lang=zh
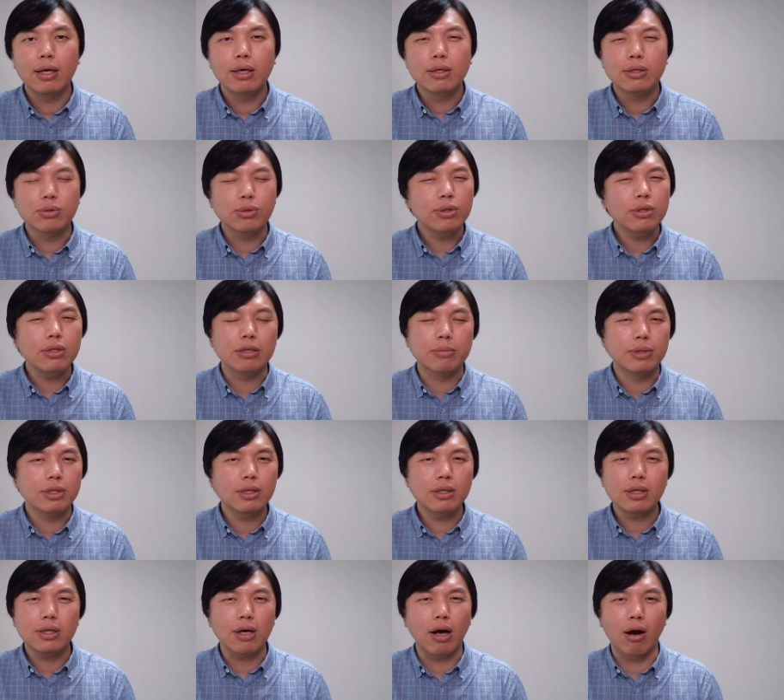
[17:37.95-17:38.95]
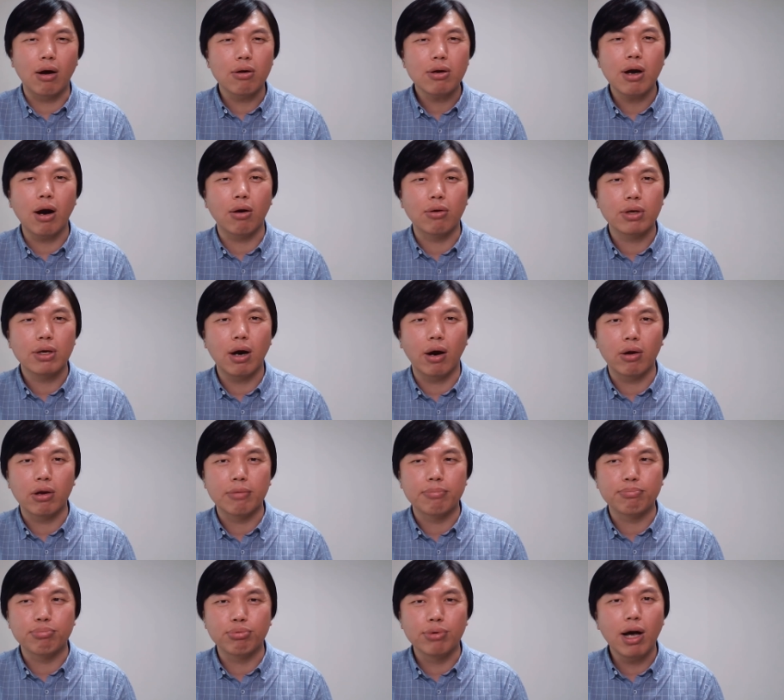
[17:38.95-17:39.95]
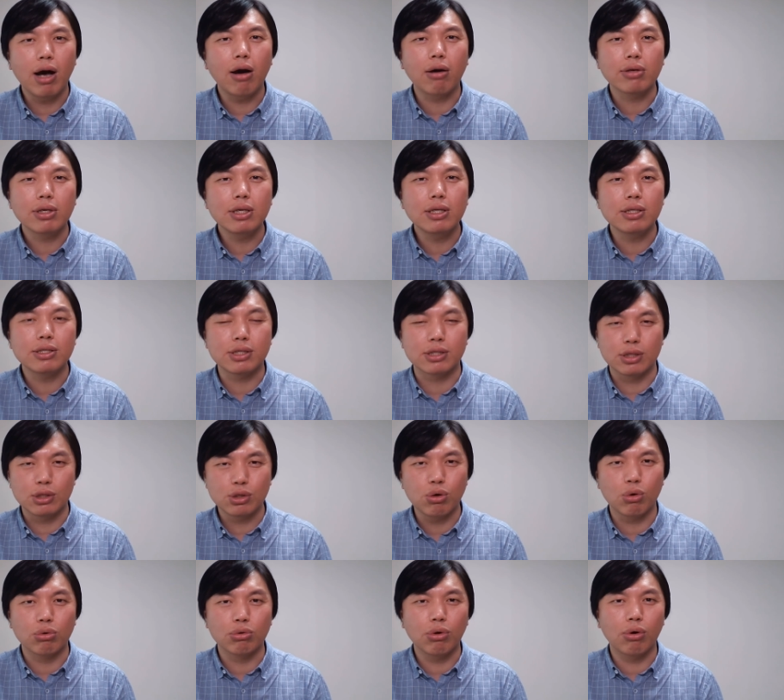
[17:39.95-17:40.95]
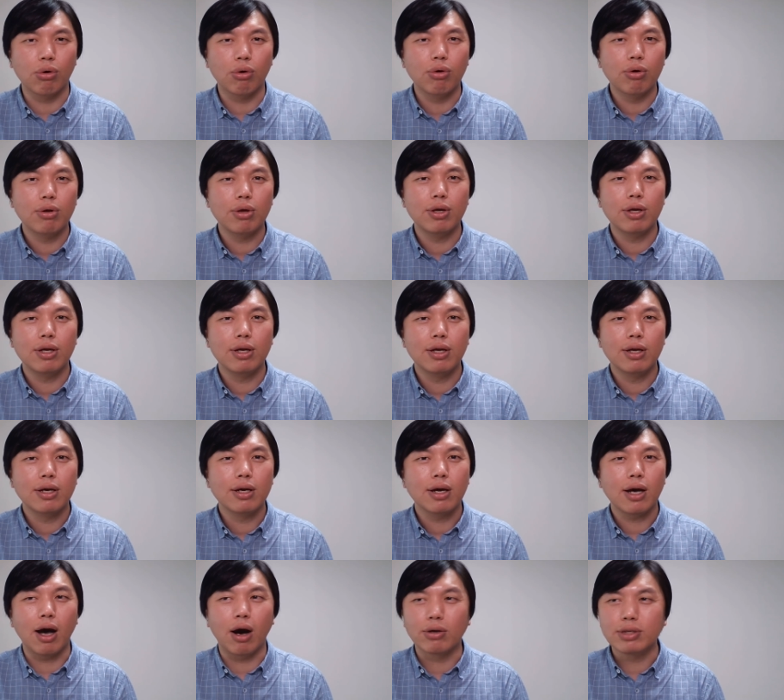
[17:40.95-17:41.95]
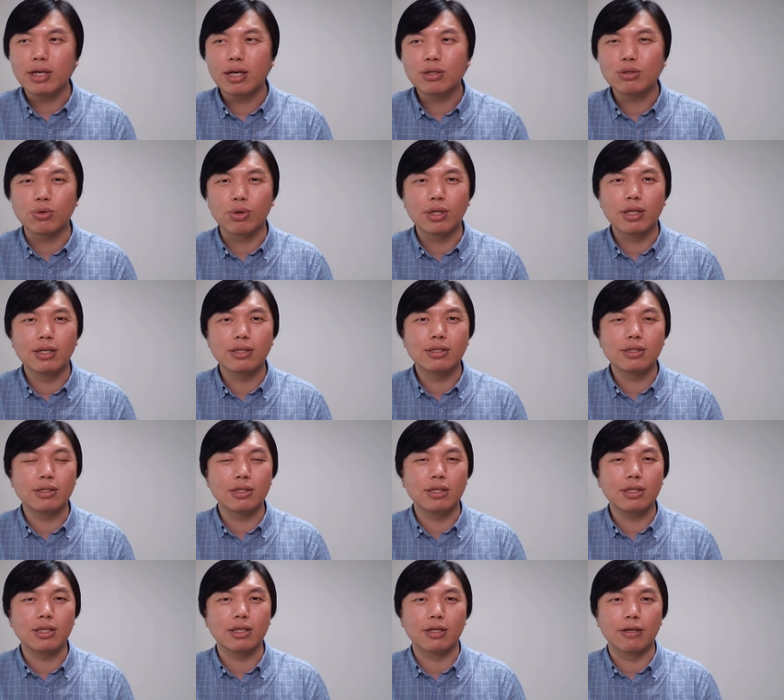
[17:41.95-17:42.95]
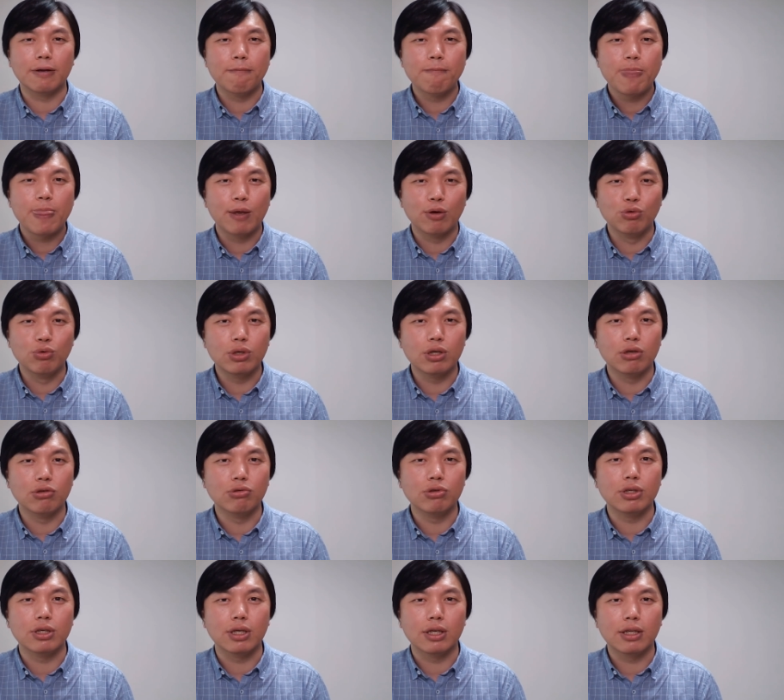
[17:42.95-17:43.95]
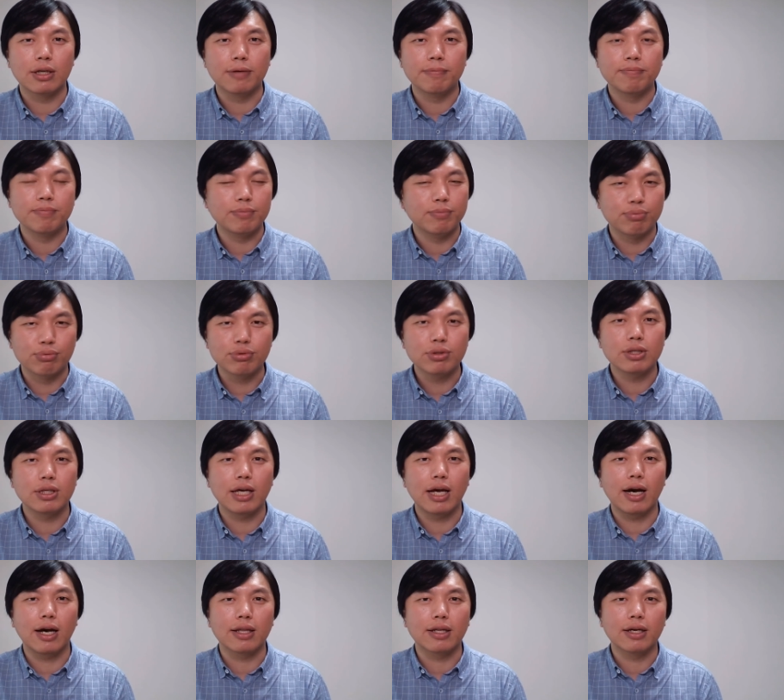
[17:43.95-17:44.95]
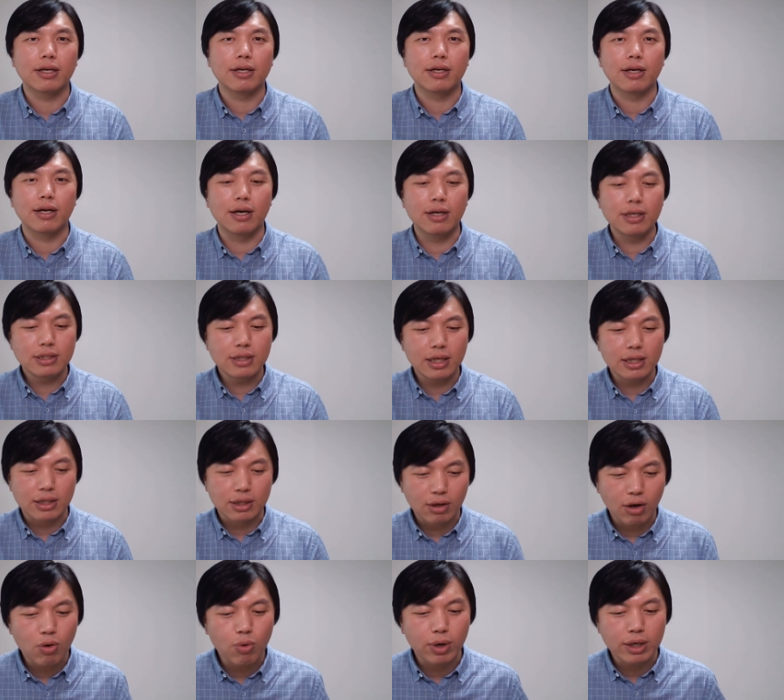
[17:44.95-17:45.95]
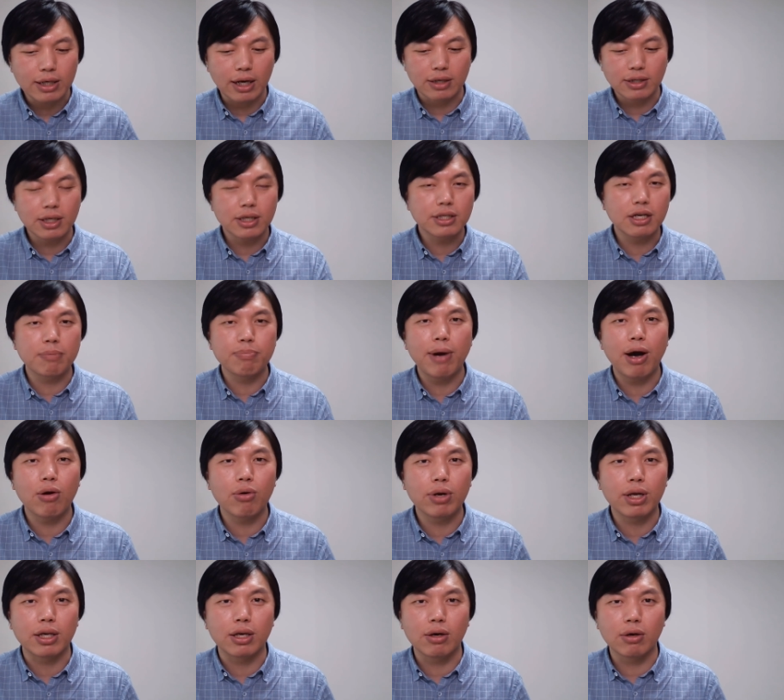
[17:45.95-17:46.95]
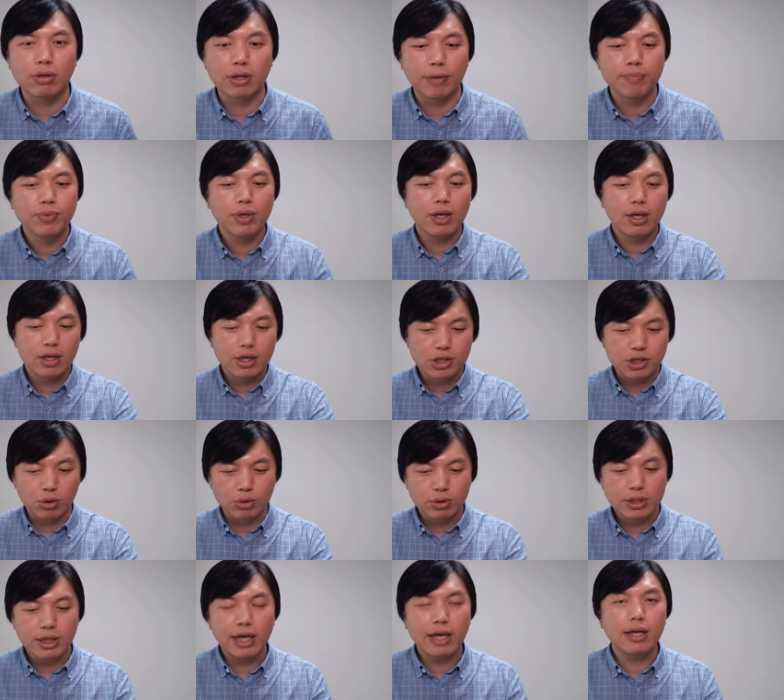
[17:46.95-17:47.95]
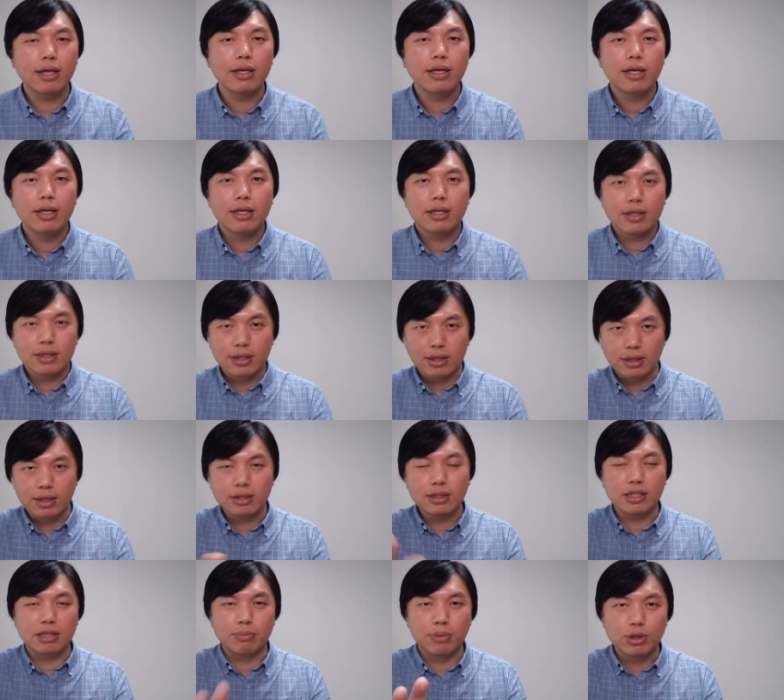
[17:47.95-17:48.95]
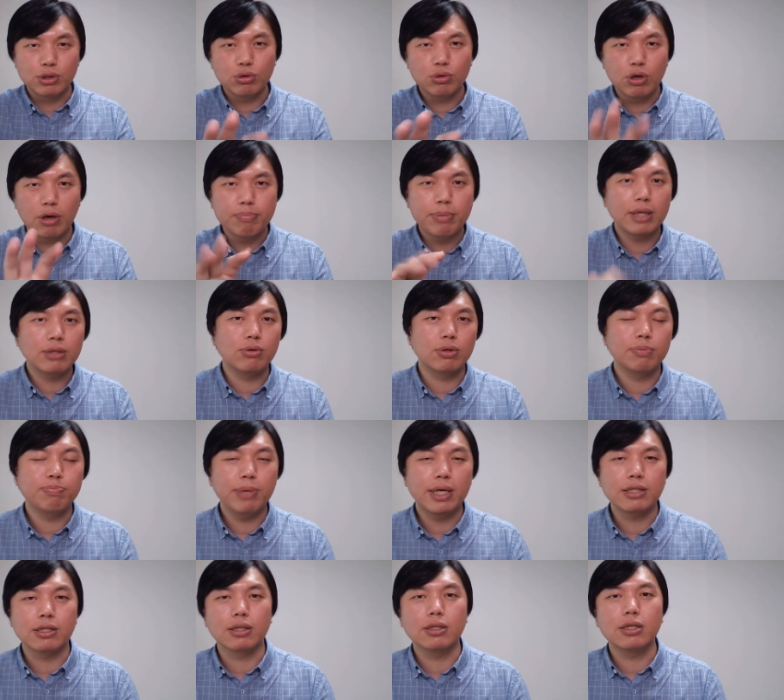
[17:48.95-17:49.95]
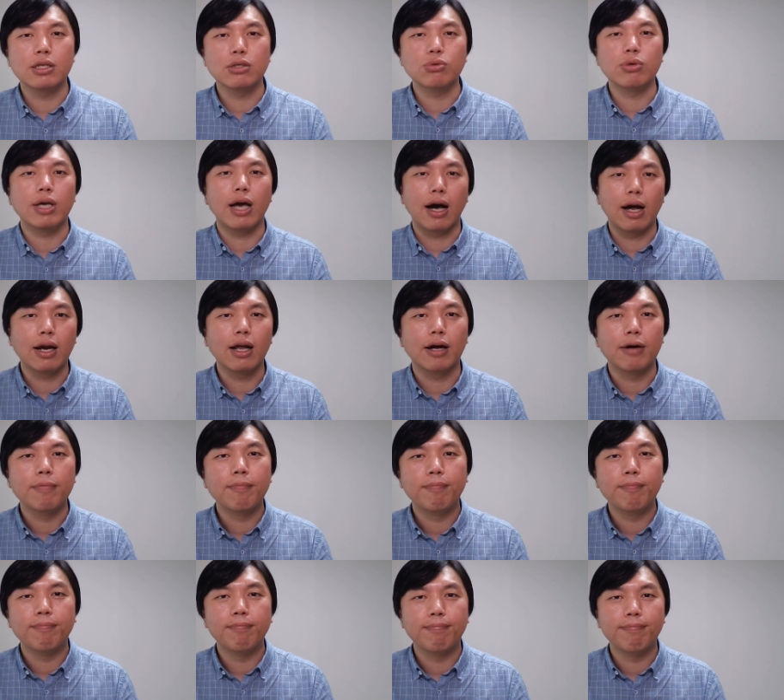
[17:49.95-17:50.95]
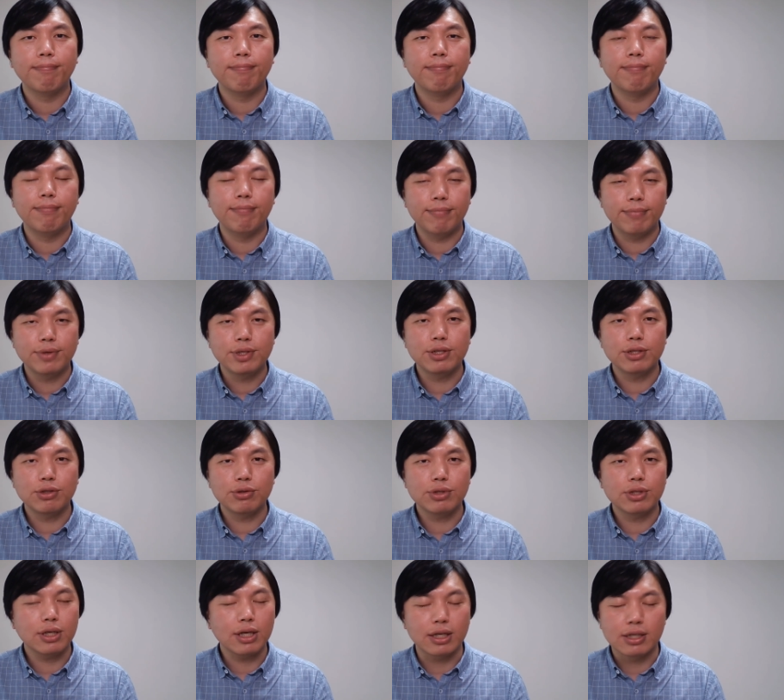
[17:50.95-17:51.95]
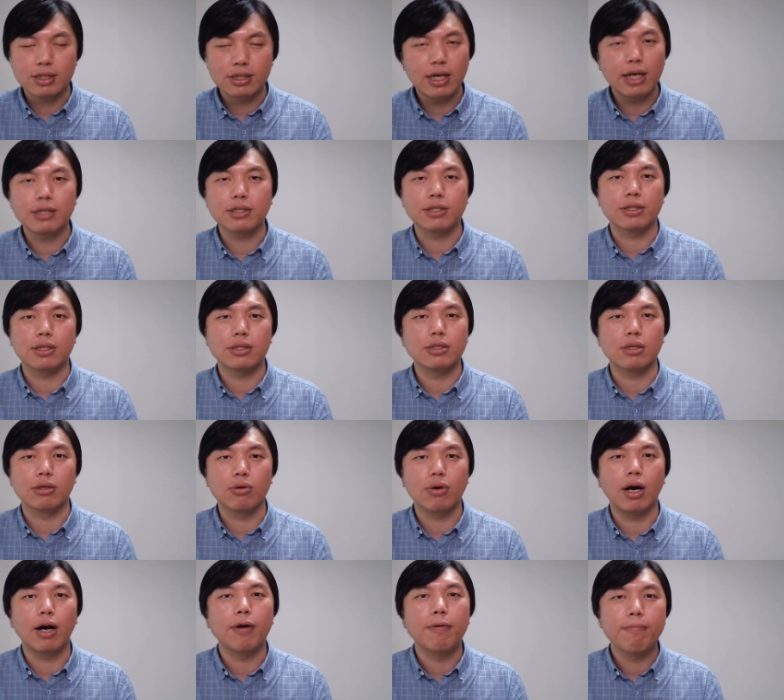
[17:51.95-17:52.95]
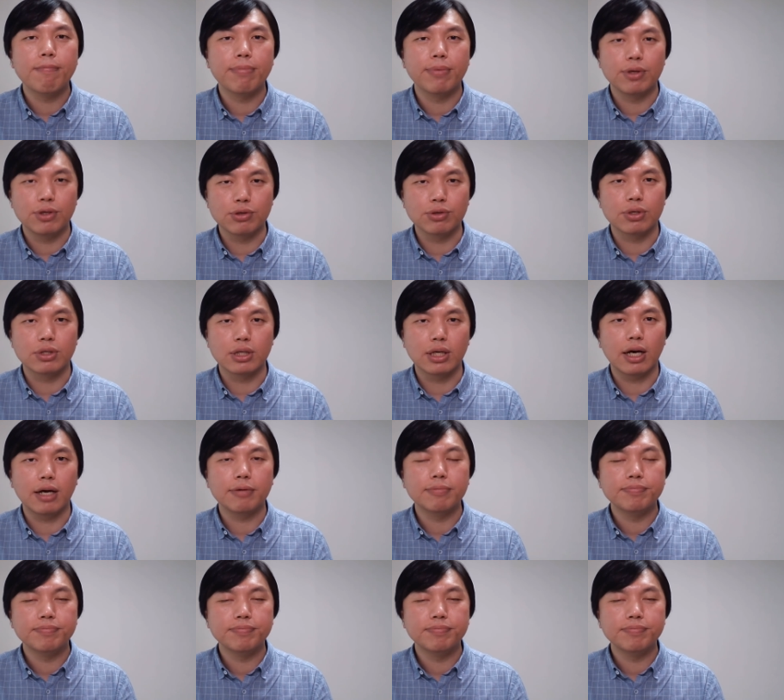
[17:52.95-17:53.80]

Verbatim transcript: 所以你们真的好好考虑考虑，不要一时冲动，好像觉得自己挺如何如何的，不是那样的。而且以后我跟你讲，这个事儿搬过来以后呢，首先可能你们就要变成变成替罪羊了。这就是很现实的情况，就是这样。